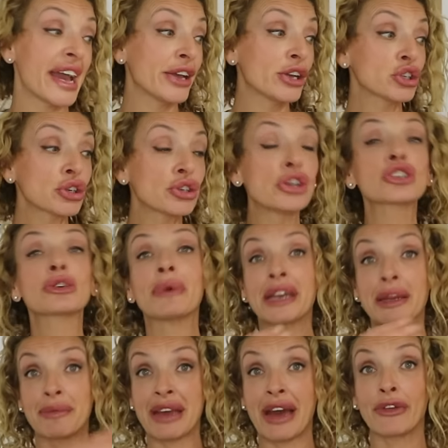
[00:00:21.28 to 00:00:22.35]
ellos son los que me
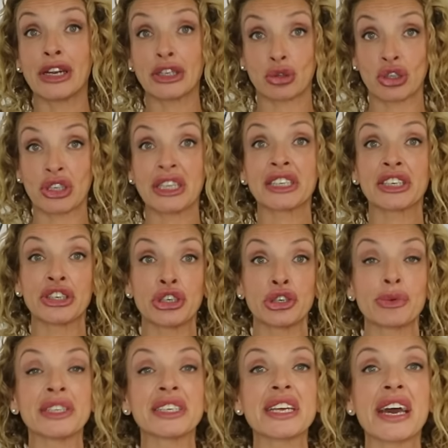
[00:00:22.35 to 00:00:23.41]
han enviado las cositas que yo
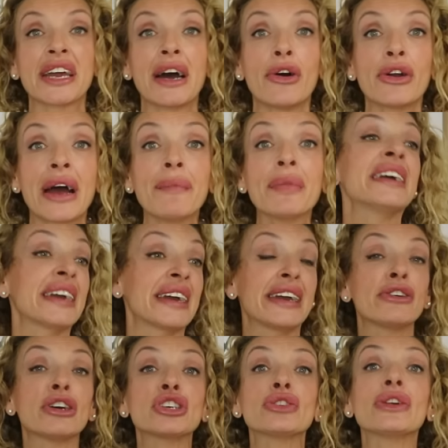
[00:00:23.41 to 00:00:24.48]
os voy a enseñar ahora
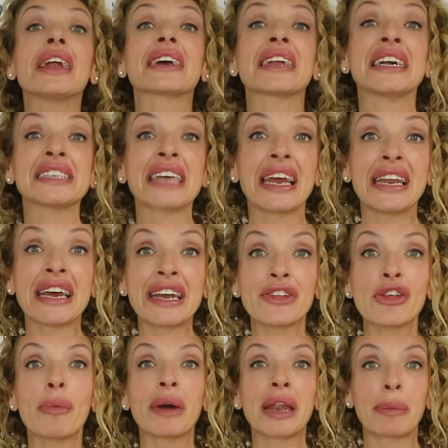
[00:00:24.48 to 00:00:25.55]
y yo he sido la que las ha
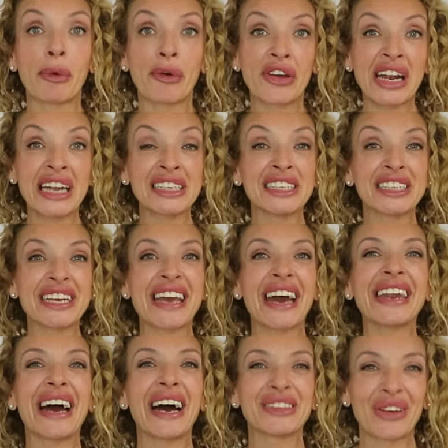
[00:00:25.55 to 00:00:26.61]
elegido para poderlas
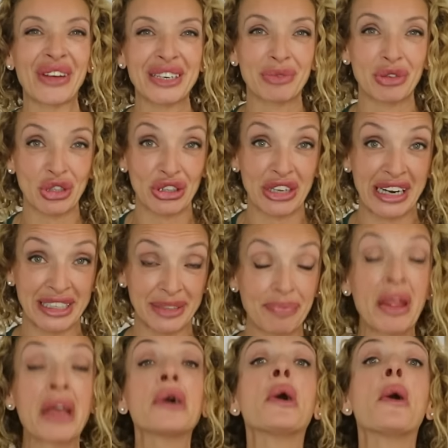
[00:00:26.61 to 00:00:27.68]
enseñar a todas vosotras.
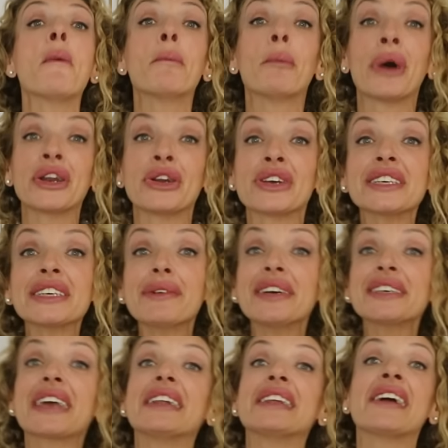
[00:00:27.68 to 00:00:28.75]
Bueno, ya
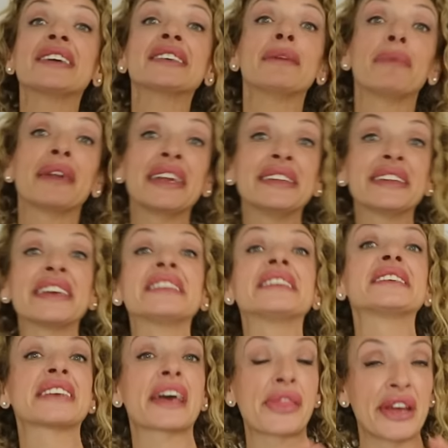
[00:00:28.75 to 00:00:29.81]
sabéis que el día de San
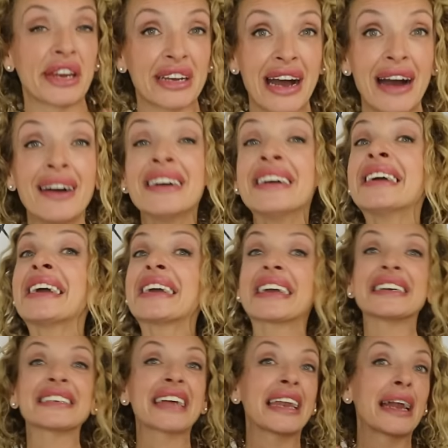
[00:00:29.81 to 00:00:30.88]
Valentín se acerca
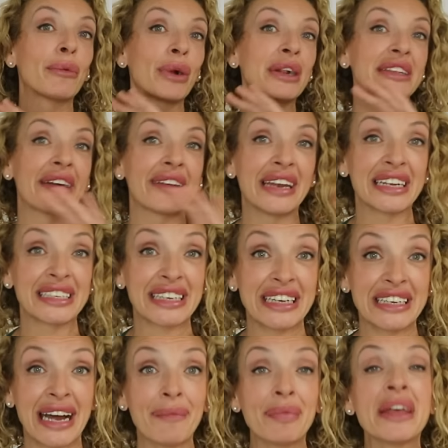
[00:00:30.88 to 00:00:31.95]
que está a la vuelta de la
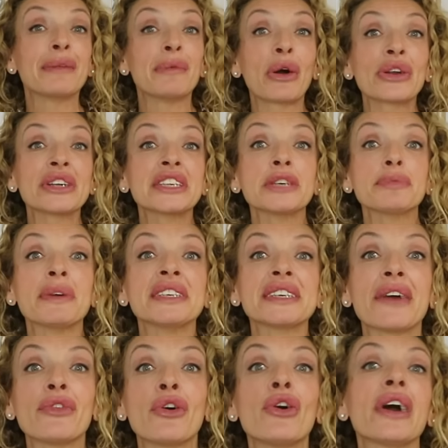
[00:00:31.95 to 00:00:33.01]
esquina y a lo mejor estáis
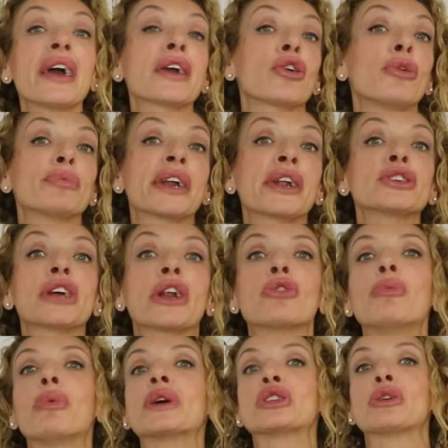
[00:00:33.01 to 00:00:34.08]
pensando en compraros
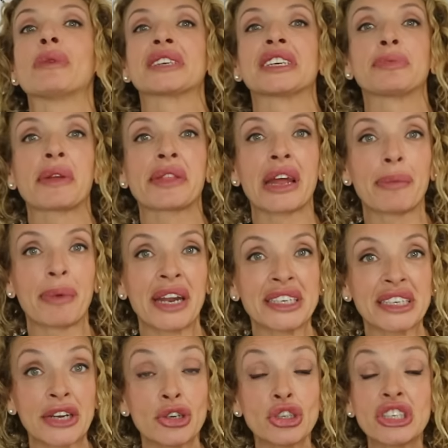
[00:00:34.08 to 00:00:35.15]
algo un poquito más especial para
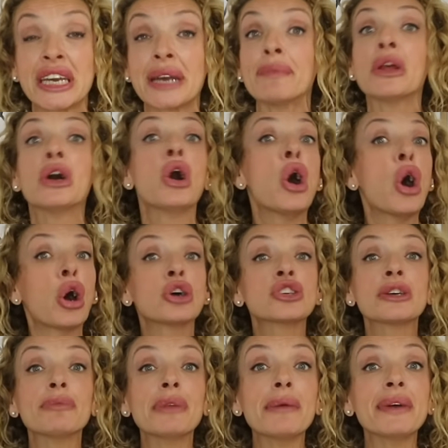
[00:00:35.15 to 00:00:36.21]
esa noche o
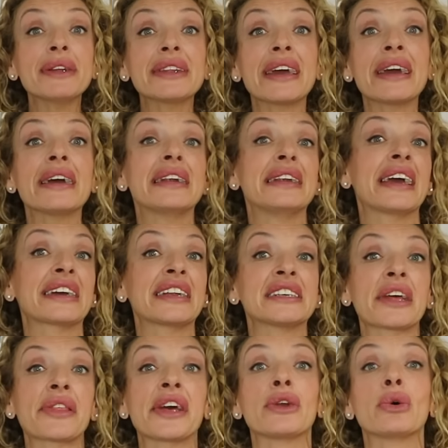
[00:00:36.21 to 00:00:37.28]
simplemente le
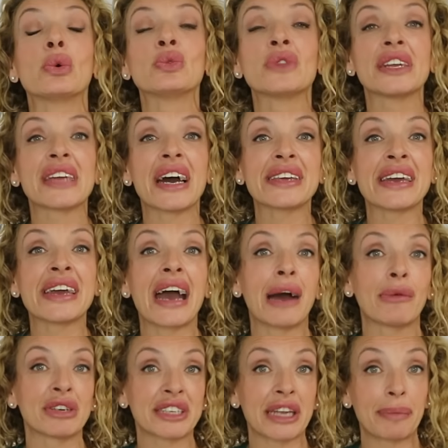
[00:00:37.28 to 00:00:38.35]
queréis hacer un detalle
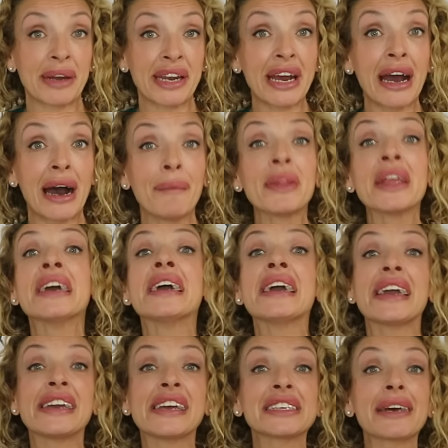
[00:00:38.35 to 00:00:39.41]
a vuestra pareja
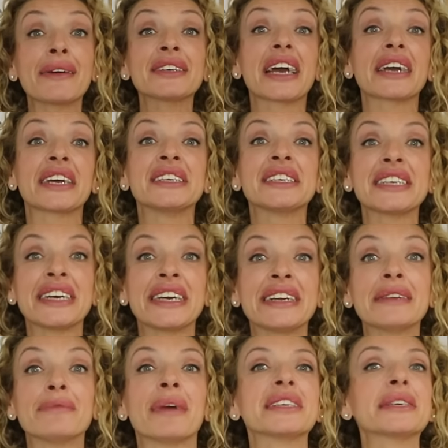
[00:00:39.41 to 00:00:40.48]
y ya sabéis que aquí en
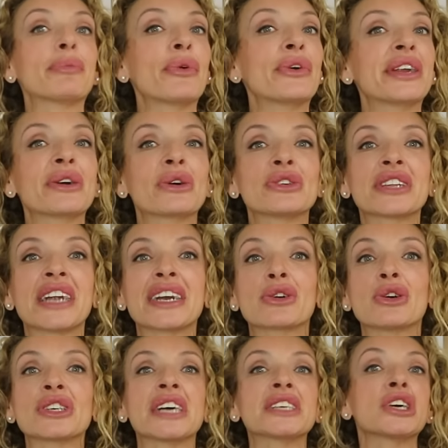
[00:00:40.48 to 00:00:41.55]
SIN vais a poder encontrar
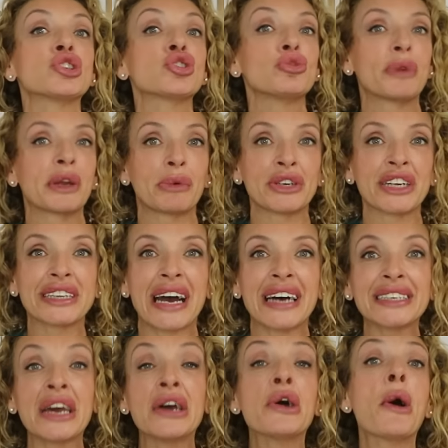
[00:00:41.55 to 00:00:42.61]
cosas súper
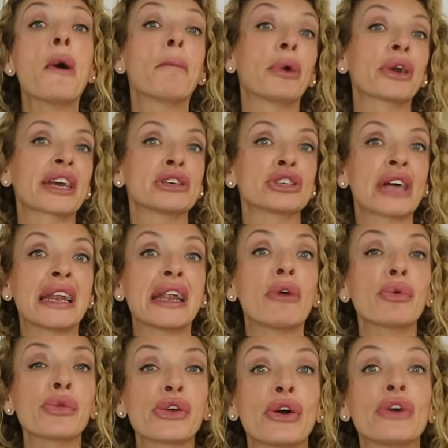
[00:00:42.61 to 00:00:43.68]
bonitas porque os da
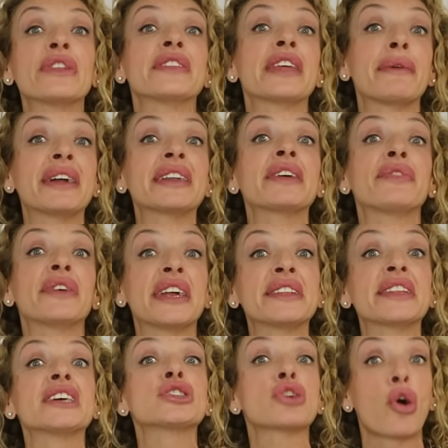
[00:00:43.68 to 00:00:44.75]
la opción de ver
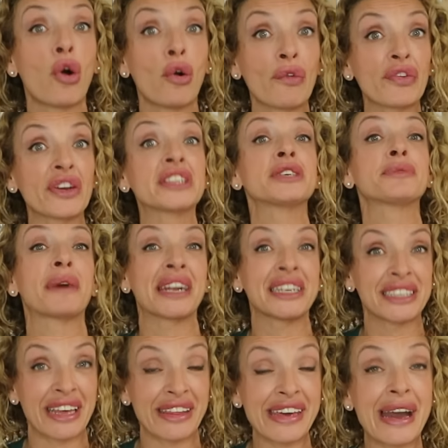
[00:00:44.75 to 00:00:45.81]
diferentes outfits para
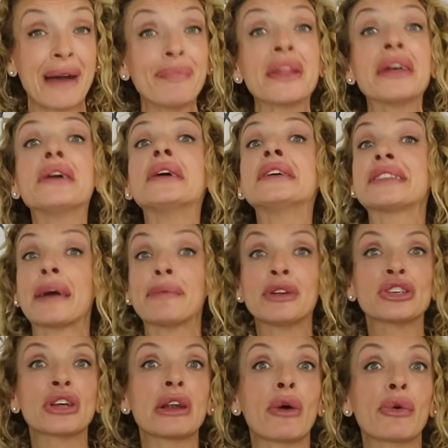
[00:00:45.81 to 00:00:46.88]
este día
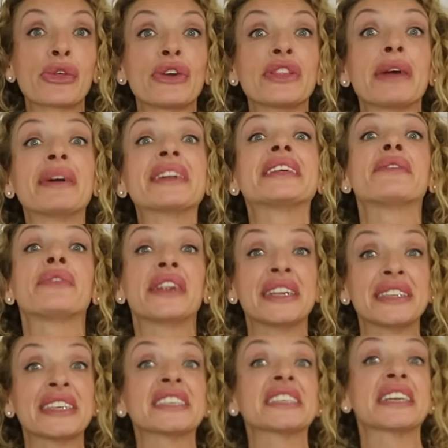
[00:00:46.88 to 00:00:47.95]
también os da la opción de ver
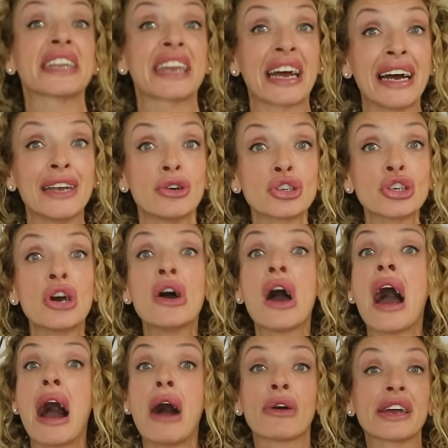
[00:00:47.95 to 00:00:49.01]
diferentes regalos,
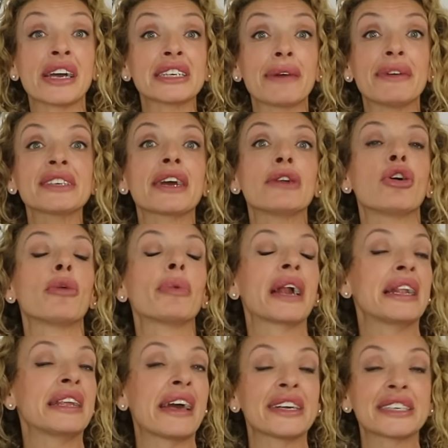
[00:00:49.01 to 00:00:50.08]
aunque ya sabéis que luego
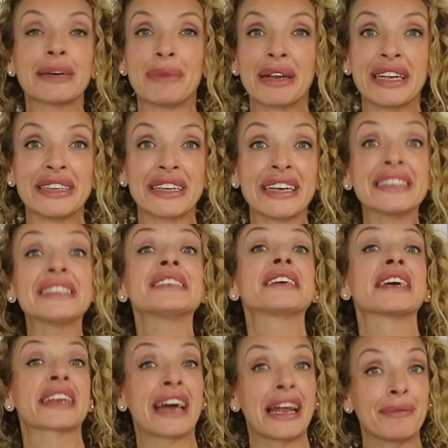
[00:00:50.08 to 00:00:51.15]
para el día de San Valentín,
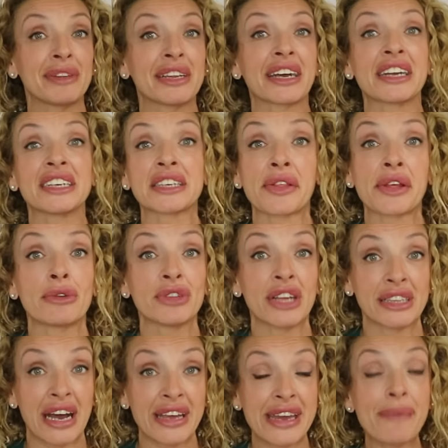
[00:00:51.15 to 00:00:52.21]
si realmente queréis hacer un
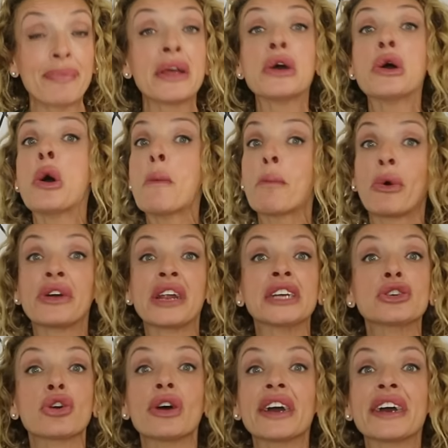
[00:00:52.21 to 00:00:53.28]
detalle,
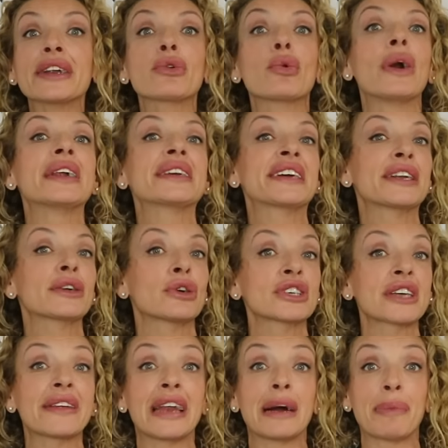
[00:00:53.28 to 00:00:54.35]
podréis coger cualquier
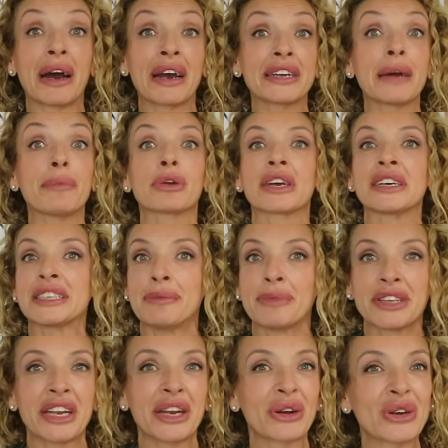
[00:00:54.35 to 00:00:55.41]
cosa de la página porque
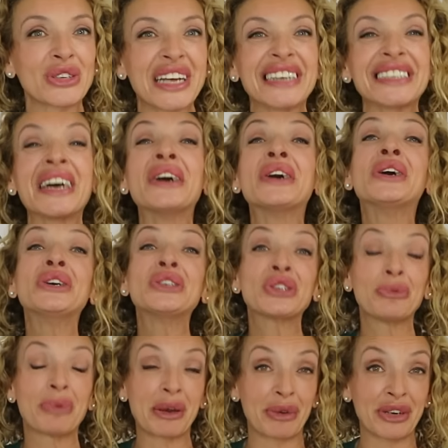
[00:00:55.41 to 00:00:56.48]
siempre tienen cosas
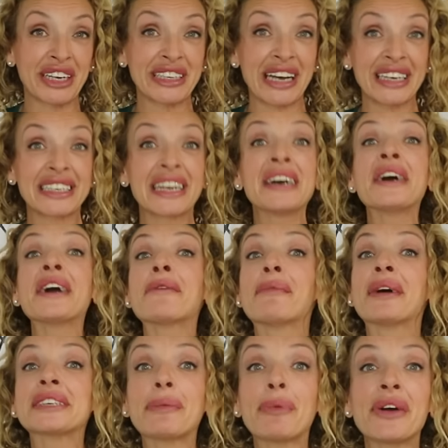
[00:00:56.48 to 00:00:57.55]
súper bonitas.
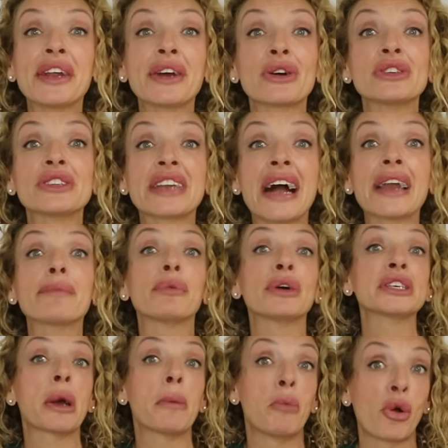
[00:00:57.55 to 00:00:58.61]
Vais a poder encontrar
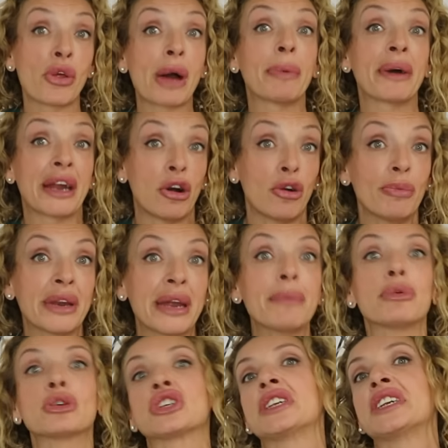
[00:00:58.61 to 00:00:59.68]
pues moda para hombre,
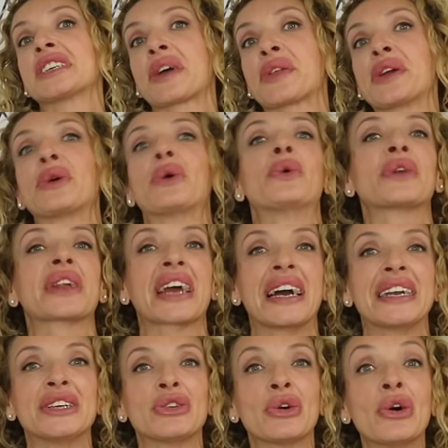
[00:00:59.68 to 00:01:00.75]
pues si tenéis que hacer un
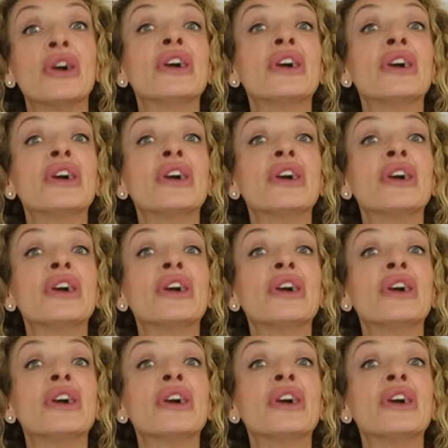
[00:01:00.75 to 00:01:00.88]
regalito